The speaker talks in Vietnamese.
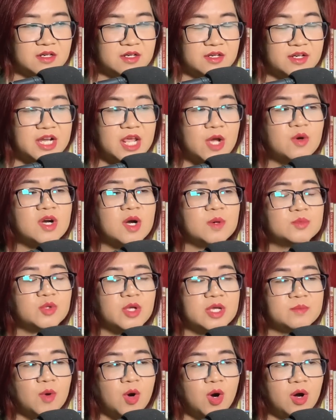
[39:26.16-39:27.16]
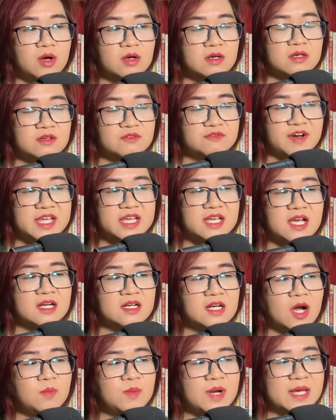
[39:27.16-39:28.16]
Nếu không tuyên bố, vậy cần
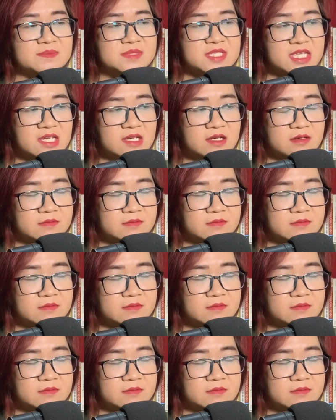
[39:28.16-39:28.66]
ông làm gì?